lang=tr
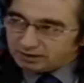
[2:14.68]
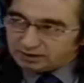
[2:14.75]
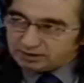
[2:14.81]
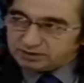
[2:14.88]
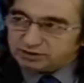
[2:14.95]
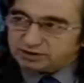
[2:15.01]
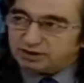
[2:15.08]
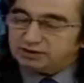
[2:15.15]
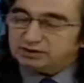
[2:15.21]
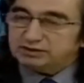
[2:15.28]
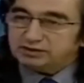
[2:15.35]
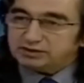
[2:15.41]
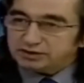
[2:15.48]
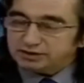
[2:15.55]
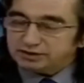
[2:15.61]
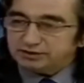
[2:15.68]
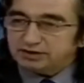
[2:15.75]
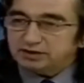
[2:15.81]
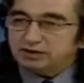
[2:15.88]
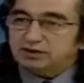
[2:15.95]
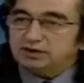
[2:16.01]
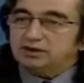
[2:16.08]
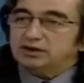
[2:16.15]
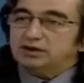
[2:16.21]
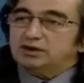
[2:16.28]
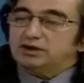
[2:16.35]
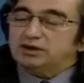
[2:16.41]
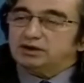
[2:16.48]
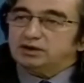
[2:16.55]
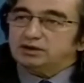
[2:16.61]
alışkanlığı ki
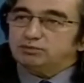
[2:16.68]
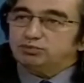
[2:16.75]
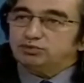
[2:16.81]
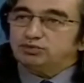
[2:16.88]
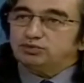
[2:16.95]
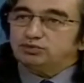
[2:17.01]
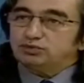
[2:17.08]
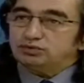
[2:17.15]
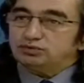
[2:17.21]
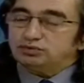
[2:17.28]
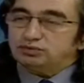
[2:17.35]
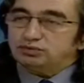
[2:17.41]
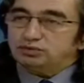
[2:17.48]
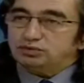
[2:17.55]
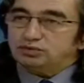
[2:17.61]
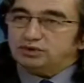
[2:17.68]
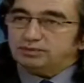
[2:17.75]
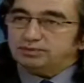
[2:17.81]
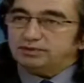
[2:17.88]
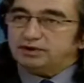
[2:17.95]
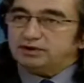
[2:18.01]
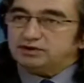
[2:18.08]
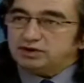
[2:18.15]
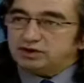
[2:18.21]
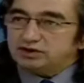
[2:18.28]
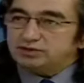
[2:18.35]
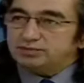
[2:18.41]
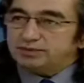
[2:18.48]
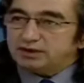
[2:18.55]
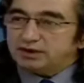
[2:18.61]
e, bugün e, yapılan
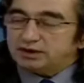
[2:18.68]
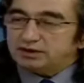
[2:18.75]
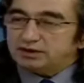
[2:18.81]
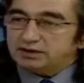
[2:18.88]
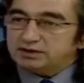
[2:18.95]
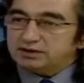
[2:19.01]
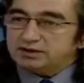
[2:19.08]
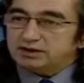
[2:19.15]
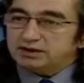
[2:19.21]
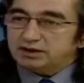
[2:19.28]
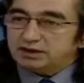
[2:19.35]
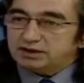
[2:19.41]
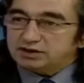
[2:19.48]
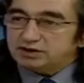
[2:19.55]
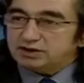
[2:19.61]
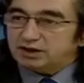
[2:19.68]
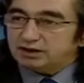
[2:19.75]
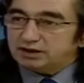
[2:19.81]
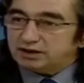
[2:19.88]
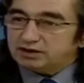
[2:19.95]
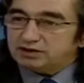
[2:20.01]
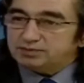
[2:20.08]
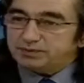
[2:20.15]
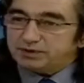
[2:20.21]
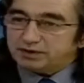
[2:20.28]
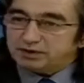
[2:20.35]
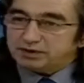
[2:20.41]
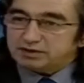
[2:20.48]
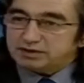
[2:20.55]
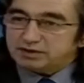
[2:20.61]
çalışmalarda sigara içenle içmeyen
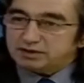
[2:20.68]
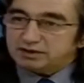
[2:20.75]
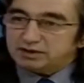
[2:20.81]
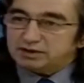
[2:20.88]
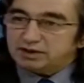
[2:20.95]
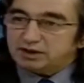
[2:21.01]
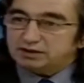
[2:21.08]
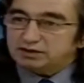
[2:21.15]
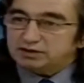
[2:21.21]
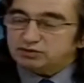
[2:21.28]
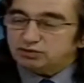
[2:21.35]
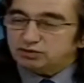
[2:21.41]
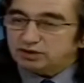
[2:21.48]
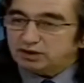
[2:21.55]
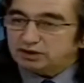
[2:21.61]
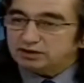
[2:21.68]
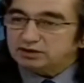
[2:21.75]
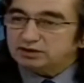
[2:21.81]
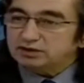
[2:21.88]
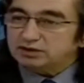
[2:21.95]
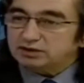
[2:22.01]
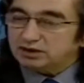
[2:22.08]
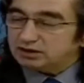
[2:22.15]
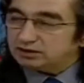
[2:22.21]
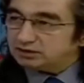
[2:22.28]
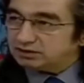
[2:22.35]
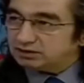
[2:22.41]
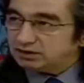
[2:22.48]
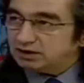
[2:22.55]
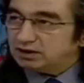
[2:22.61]
arasında yaklaşık olarak 40
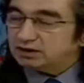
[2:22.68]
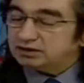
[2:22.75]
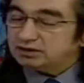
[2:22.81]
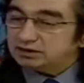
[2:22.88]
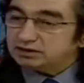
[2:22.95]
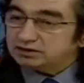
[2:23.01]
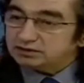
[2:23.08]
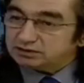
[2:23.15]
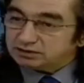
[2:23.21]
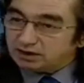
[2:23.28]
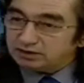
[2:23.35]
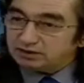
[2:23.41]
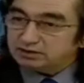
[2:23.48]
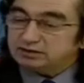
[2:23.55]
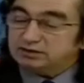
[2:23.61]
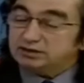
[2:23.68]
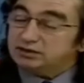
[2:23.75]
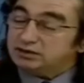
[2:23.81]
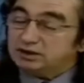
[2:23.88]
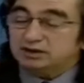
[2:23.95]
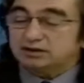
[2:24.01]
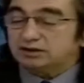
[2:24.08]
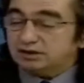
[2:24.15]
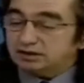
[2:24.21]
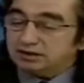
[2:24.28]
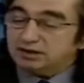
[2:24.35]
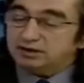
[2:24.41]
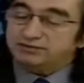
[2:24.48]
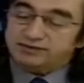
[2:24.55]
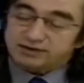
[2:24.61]
kat 40'dan 40
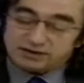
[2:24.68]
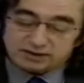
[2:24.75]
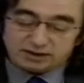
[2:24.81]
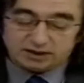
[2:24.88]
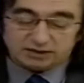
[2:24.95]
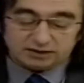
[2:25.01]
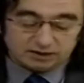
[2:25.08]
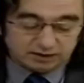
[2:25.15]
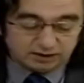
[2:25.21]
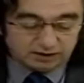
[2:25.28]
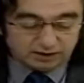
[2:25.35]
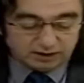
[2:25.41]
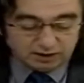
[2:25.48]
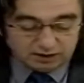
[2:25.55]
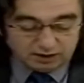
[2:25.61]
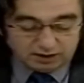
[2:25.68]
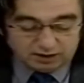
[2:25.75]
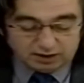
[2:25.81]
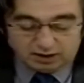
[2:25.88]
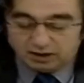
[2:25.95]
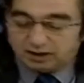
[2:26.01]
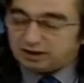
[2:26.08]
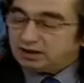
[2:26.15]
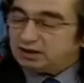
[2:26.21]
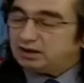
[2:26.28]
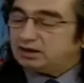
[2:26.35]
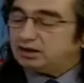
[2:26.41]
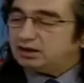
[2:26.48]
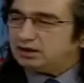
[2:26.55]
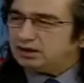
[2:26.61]
kattan daha fazla hatta
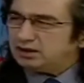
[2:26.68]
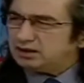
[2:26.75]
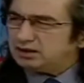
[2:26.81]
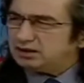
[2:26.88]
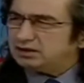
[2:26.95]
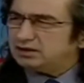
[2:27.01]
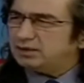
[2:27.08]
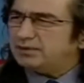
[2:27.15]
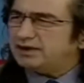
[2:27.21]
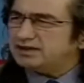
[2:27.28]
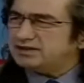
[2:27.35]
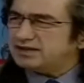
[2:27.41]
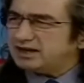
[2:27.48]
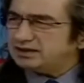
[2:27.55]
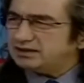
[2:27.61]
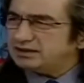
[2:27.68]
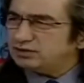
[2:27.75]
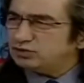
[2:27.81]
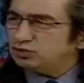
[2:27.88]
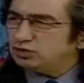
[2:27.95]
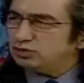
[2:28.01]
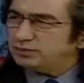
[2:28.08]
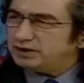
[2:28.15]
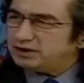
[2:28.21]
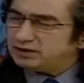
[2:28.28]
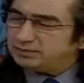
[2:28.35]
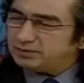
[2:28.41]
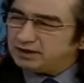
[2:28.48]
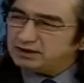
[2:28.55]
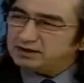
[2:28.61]
e, damar sertliği görülme
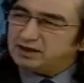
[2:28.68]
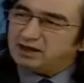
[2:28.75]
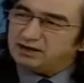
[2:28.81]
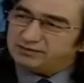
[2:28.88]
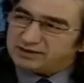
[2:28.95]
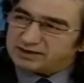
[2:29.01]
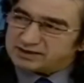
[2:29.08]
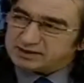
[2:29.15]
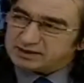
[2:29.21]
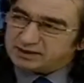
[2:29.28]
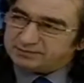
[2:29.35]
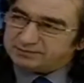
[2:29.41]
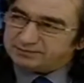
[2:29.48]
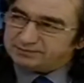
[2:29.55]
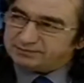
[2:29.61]
ihtimali daha fazla.